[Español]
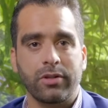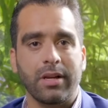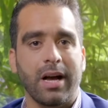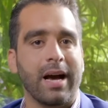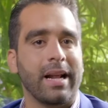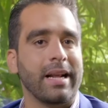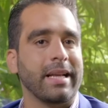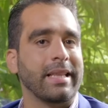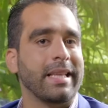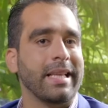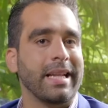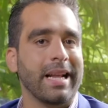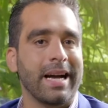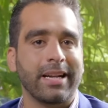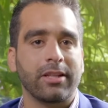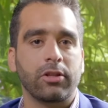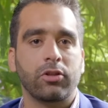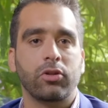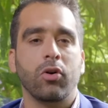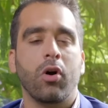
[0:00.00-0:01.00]
a
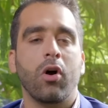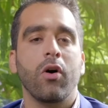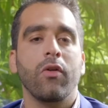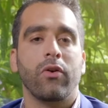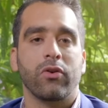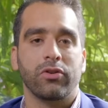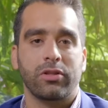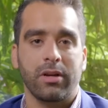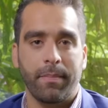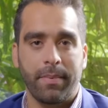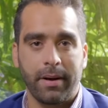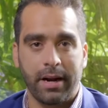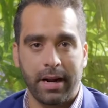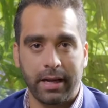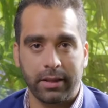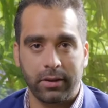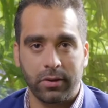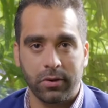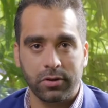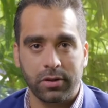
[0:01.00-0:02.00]
retirar todos los
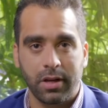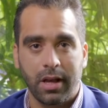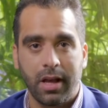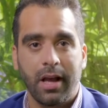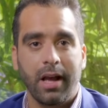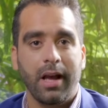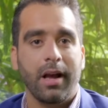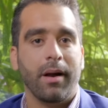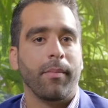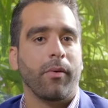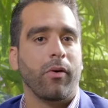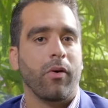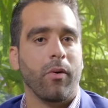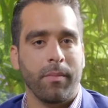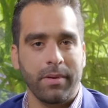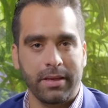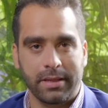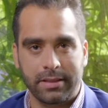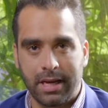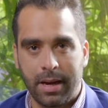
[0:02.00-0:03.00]
aparatos,
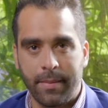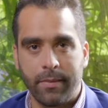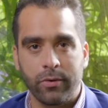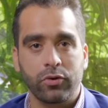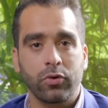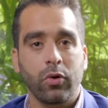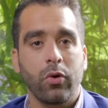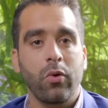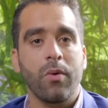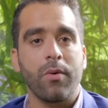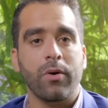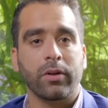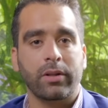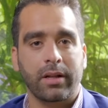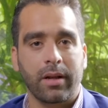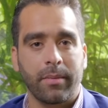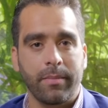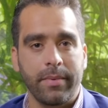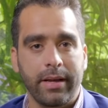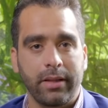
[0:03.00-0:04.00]
comenzamos un nuevo
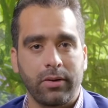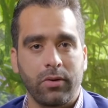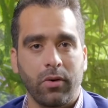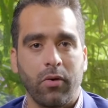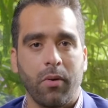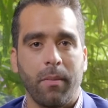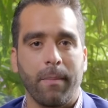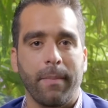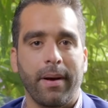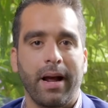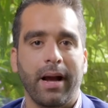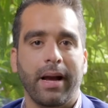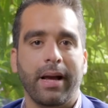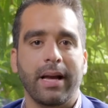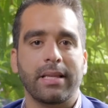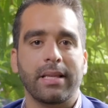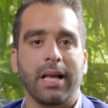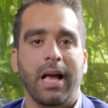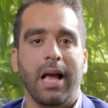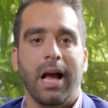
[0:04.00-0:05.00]
tratamiento con
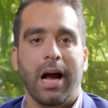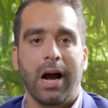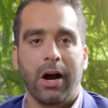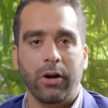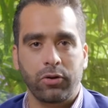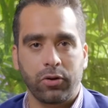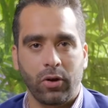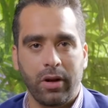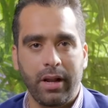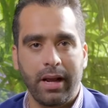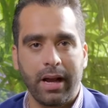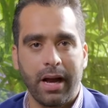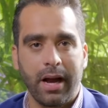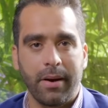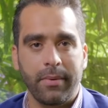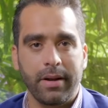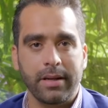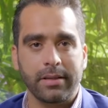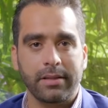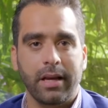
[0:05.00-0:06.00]
brackets
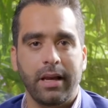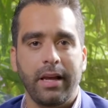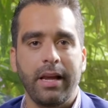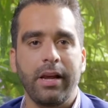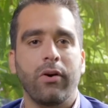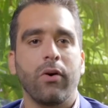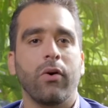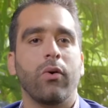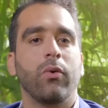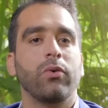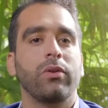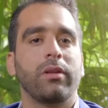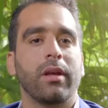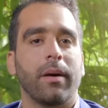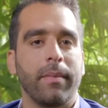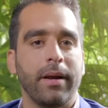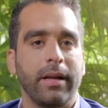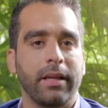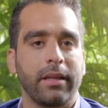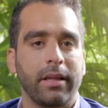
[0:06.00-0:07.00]
autoligables y
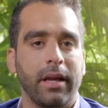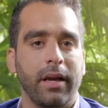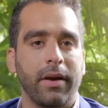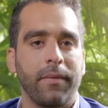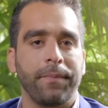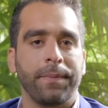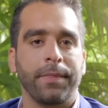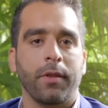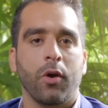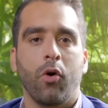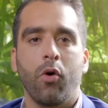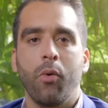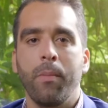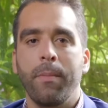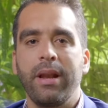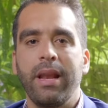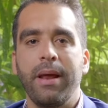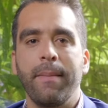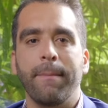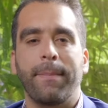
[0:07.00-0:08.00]
conjuntamente un
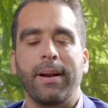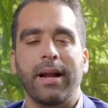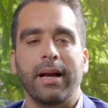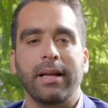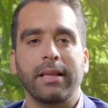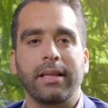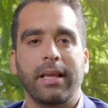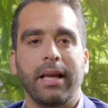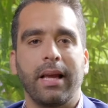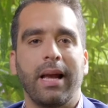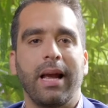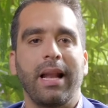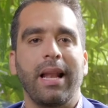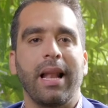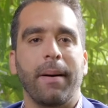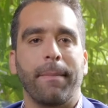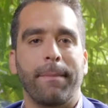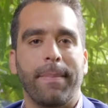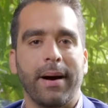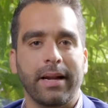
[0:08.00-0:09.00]
milimplante en
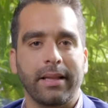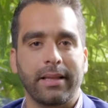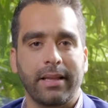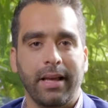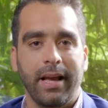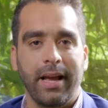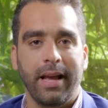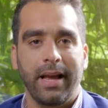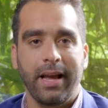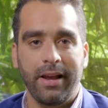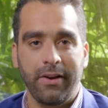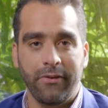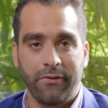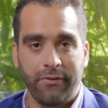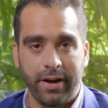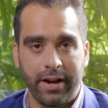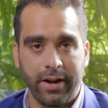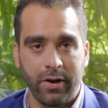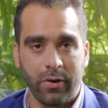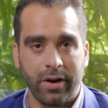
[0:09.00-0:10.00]
la parte
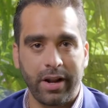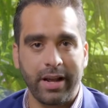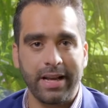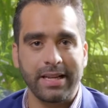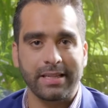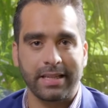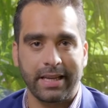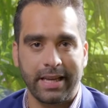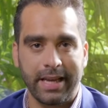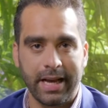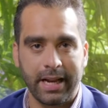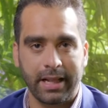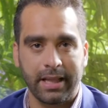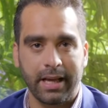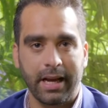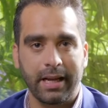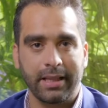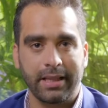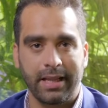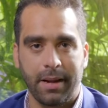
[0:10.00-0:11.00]
inferior
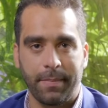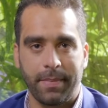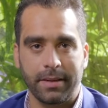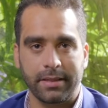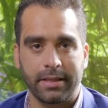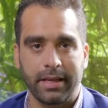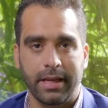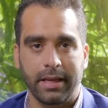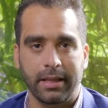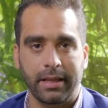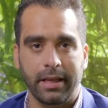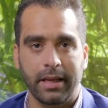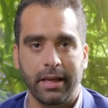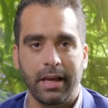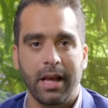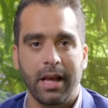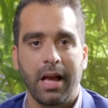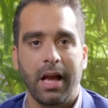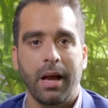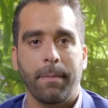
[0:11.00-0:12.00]
izquierda de la paciente
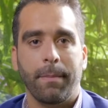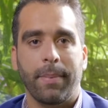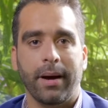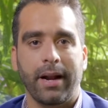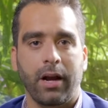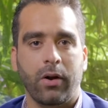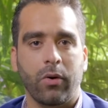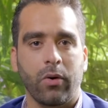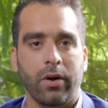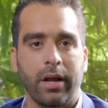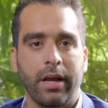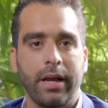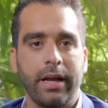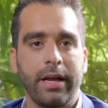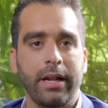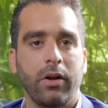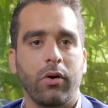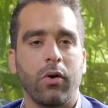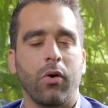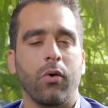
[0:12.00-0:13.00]
para
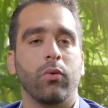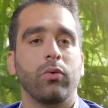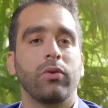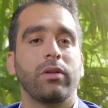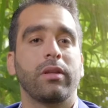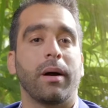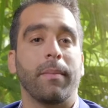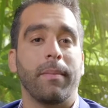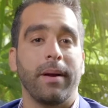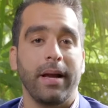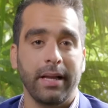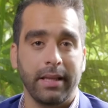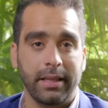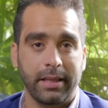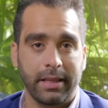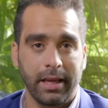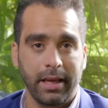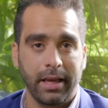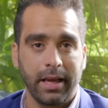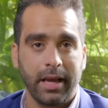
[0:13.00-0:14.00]
corregir
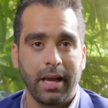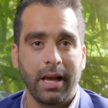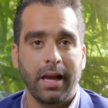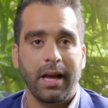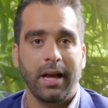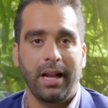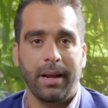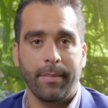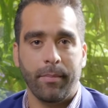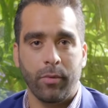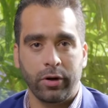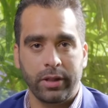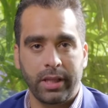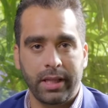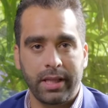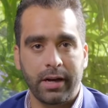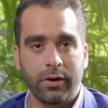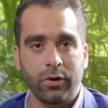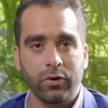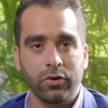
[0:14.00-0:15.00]
conjuntamente la
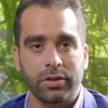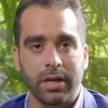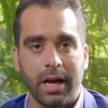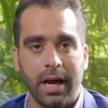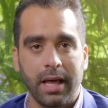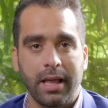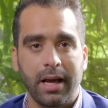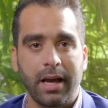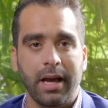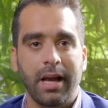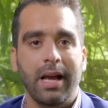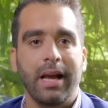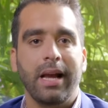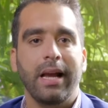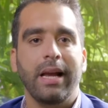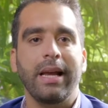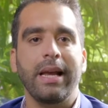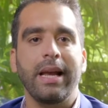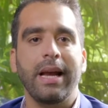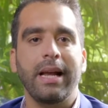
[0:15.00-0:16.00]
mordida cruzada
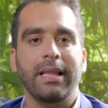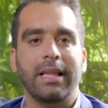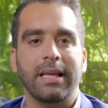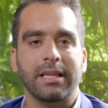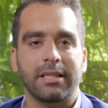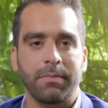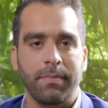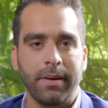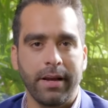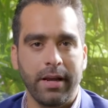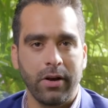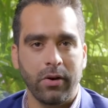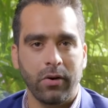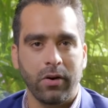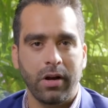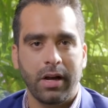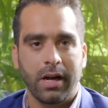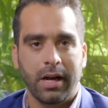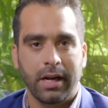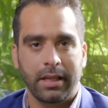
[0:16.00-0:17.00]
y el desvío
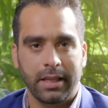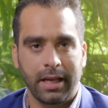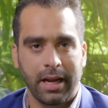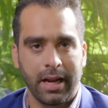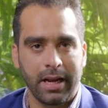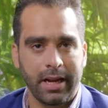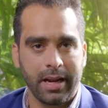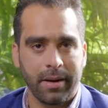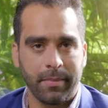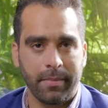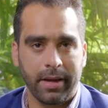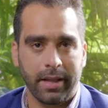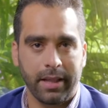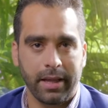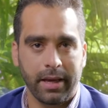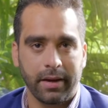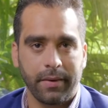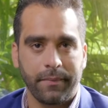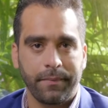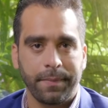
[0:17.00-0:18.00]
de la línea
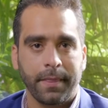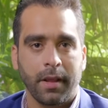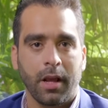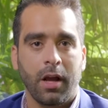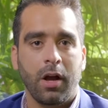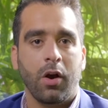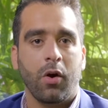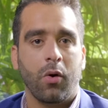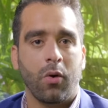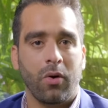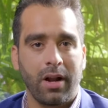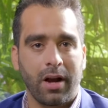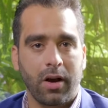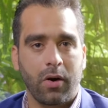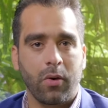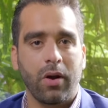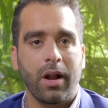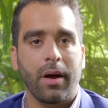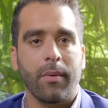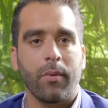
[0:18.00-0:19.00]
media. Con la
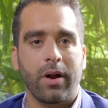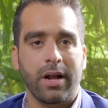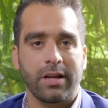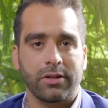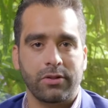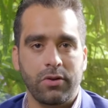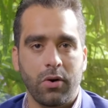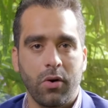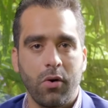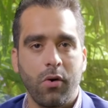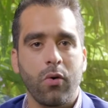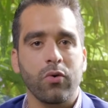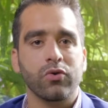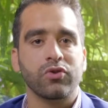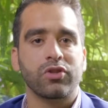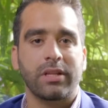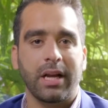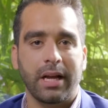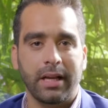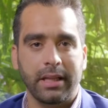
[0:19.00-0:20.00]
colaboración
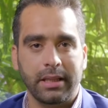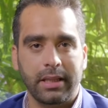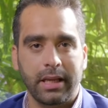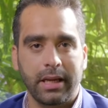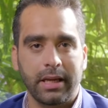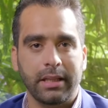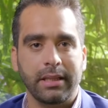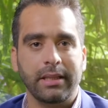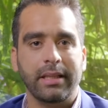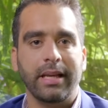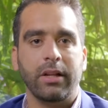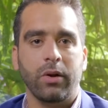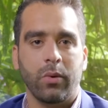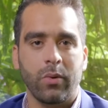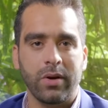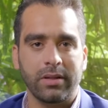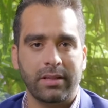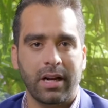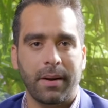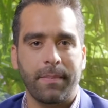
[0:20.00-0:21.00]
constante de
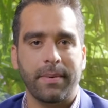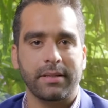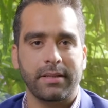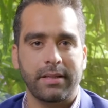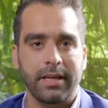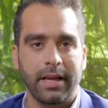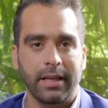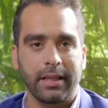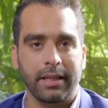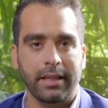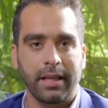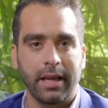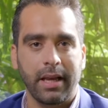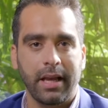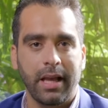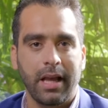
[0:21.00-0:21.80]
nuestra paciente